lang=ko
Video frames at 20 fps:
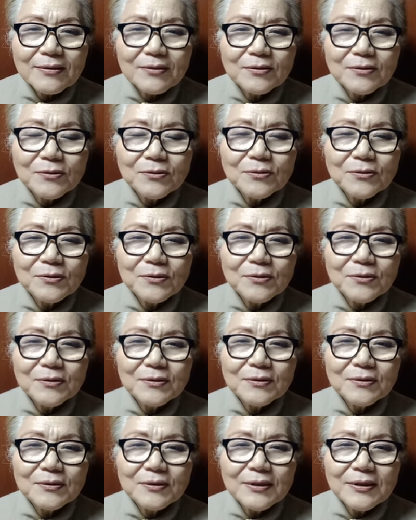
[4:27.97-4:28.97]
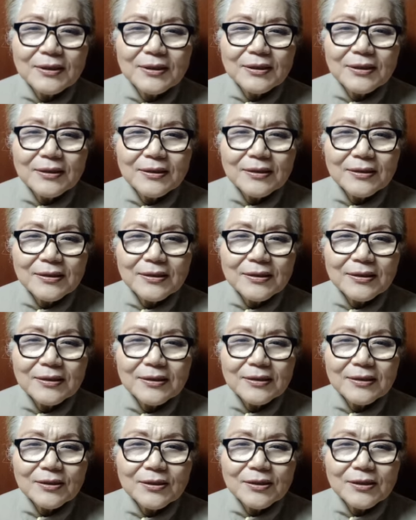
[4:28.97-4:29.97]
그리고 또 어,
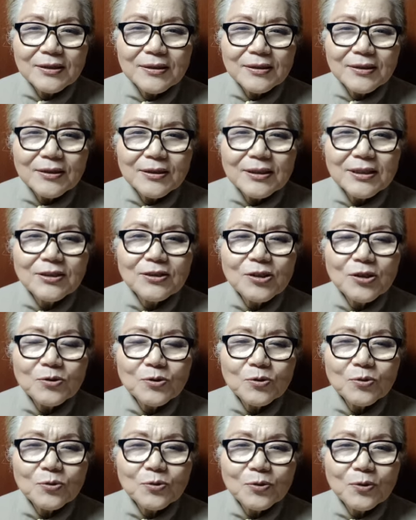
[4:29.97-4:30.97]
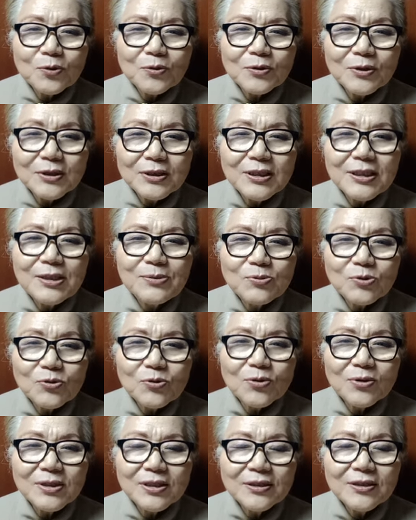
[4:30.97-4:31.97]
긍정적으로 그
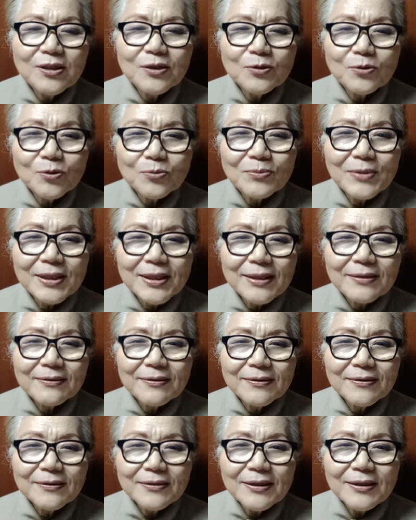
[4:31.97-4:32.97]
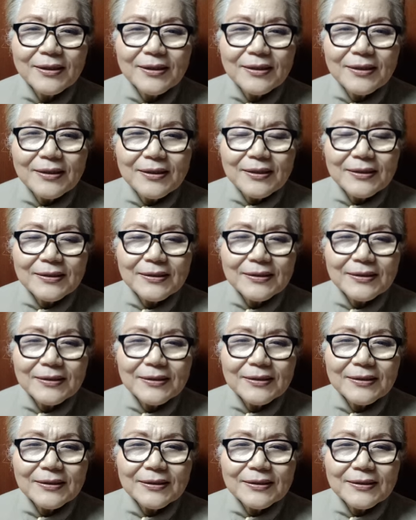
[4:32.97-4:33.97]
입술로 긍정적으로 말했던
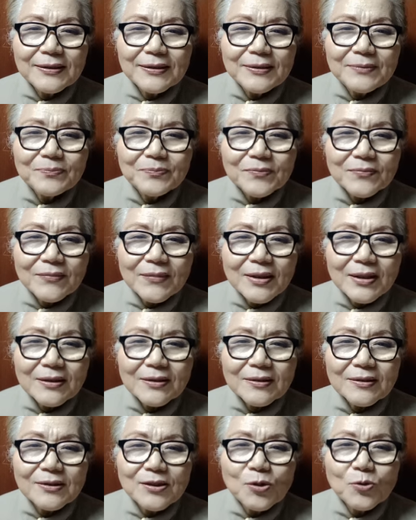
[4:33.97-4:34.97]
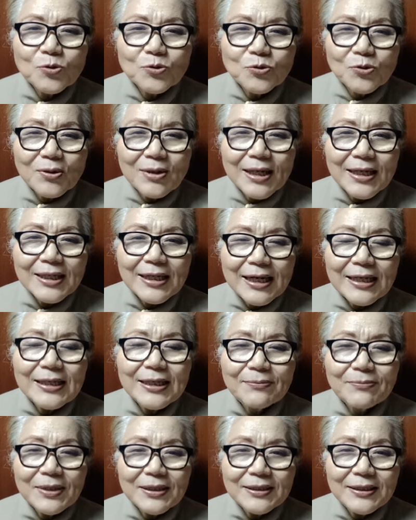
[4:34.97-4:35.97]
에, 여호수와
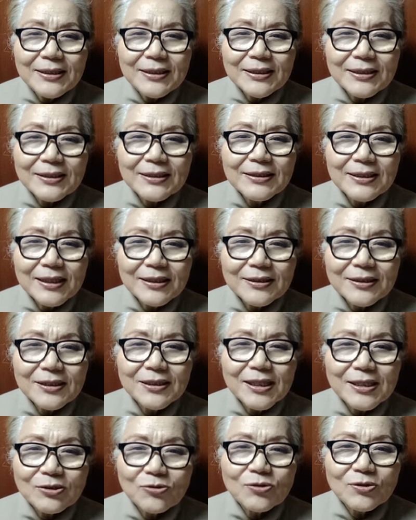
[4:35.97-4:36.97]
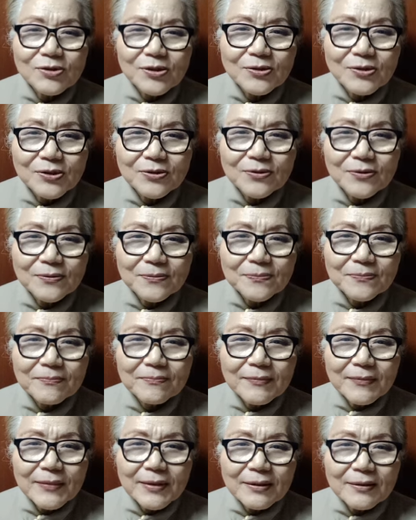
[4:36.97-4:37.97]
갈렙만이 그 땅을 들어갈 수 있었죠.
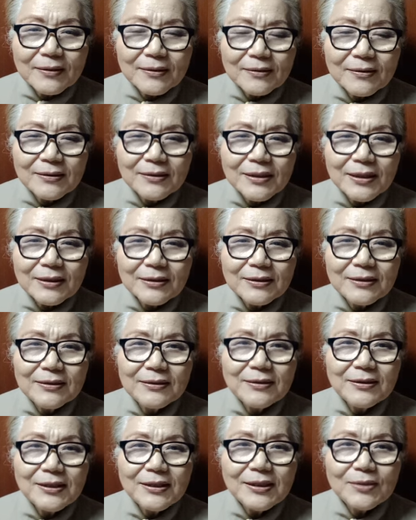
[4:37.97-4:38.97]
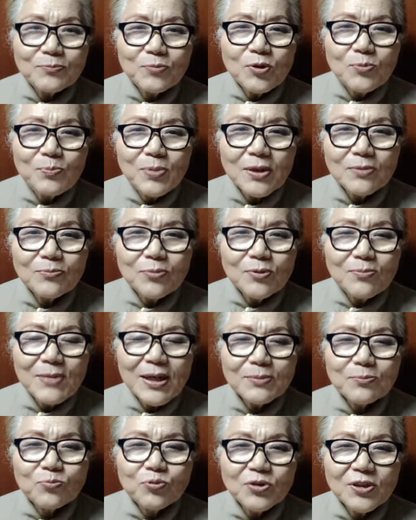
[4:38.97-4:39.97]
그러니까 그들이 불평
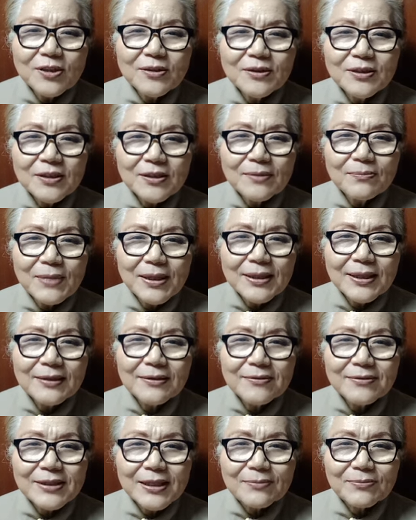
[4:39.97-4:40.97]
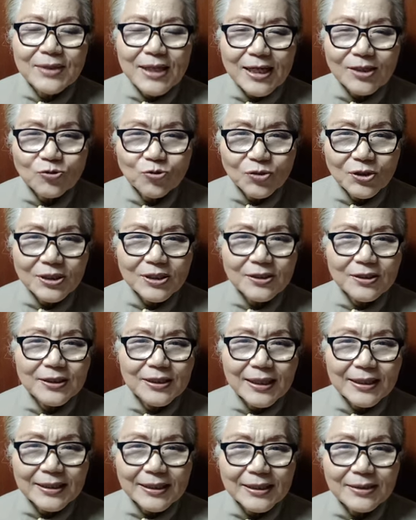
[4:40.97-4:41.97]
불망 부정적인 말했던 사람 다 죽이신
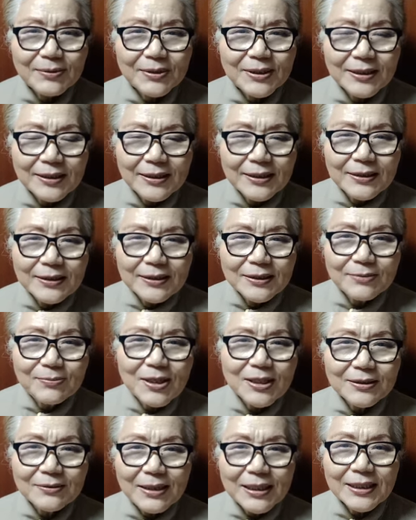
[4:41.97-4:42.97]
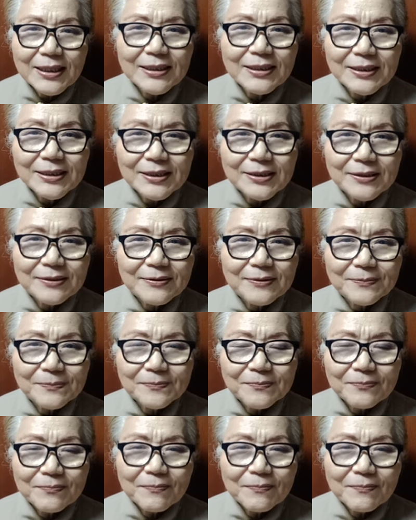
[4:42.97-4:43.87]
거예요 하나님이. 그만큼 하나님께서는